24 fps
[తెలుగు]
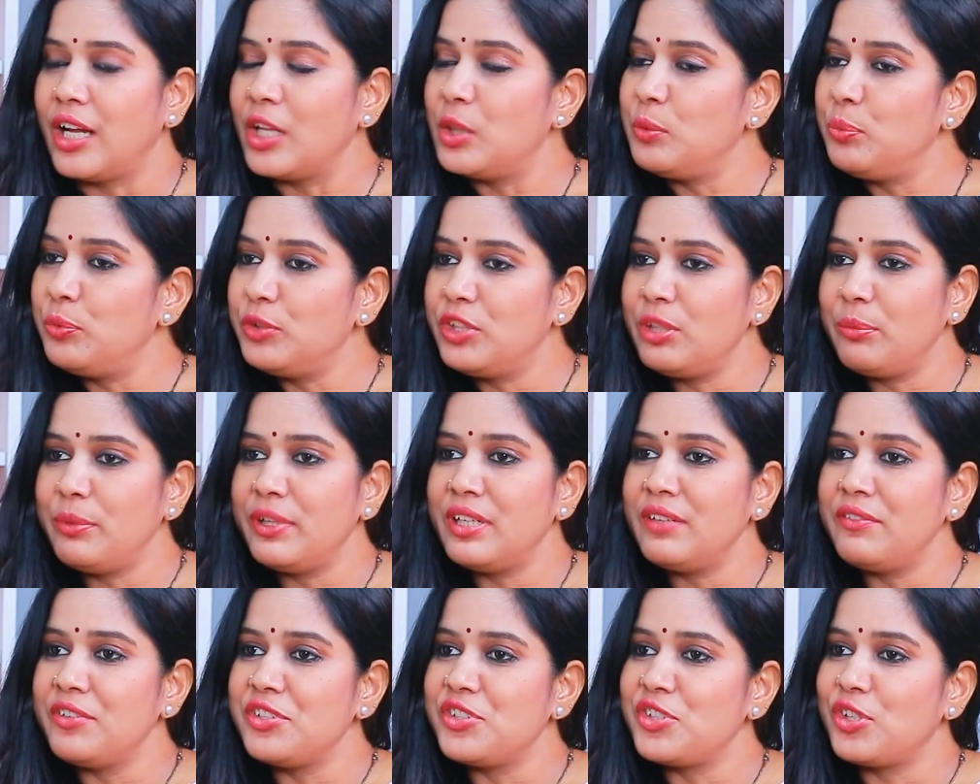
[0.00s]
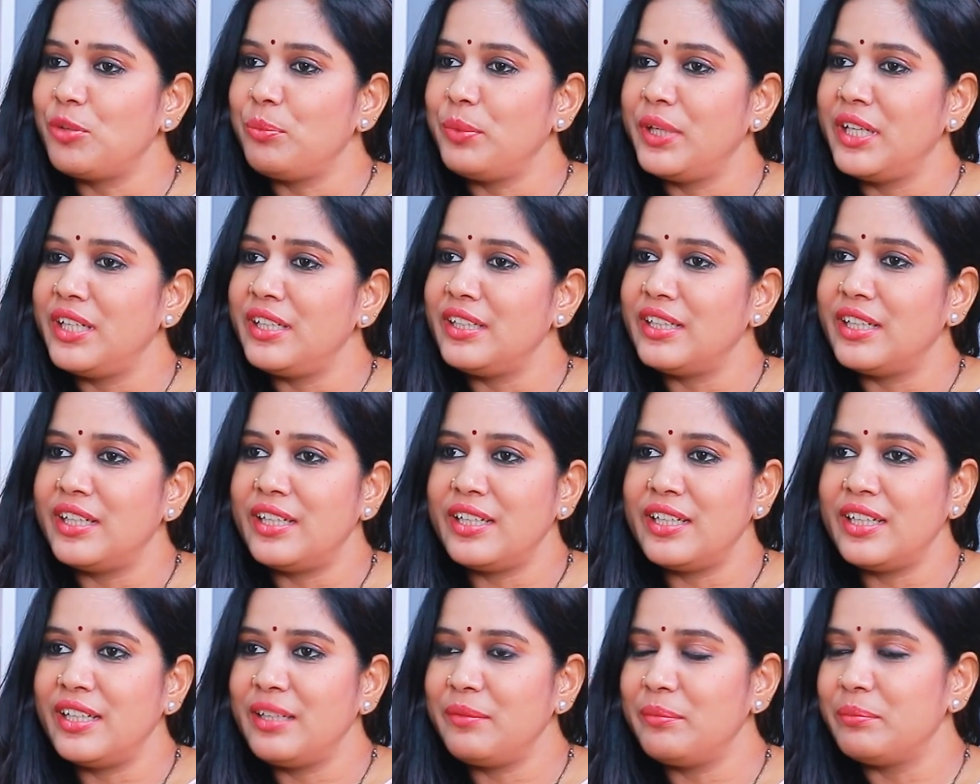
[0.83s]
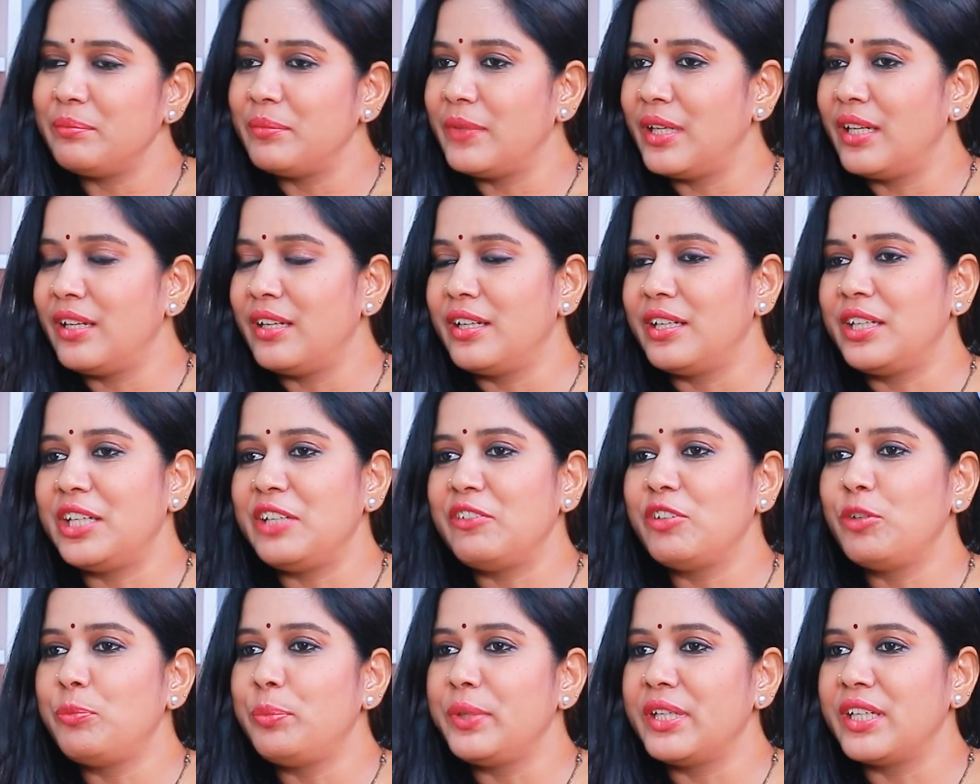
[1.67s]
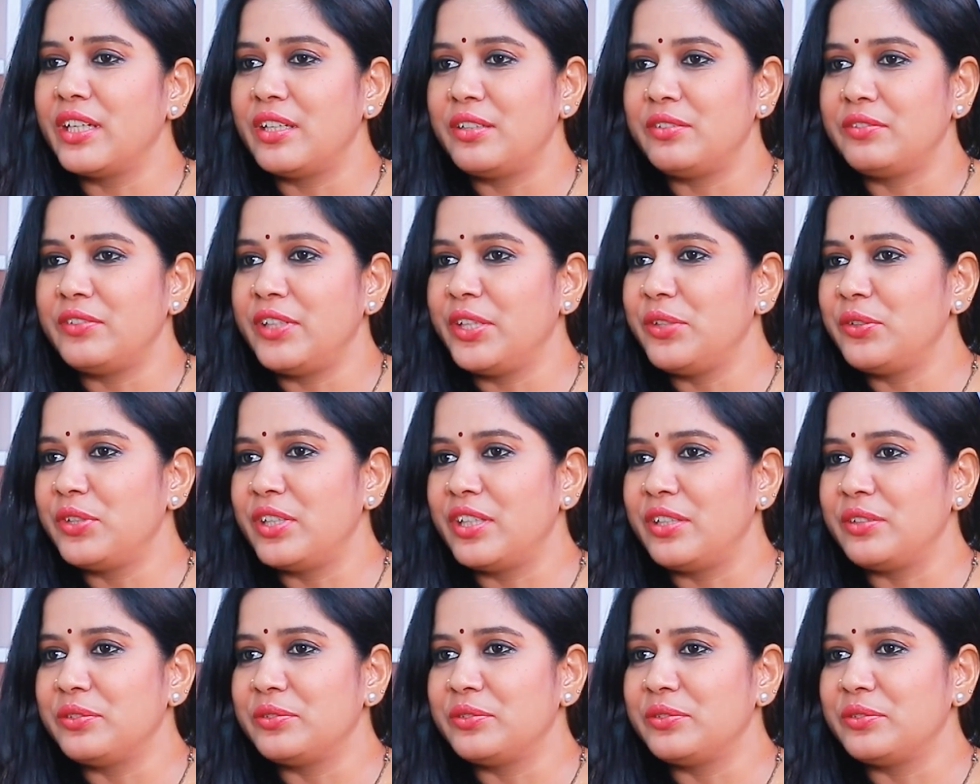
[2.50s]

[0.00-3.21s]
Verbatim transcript: అద్భుతమైన విషయం ఏంటి అంటే మా డిఓపి గారు వేణుగారు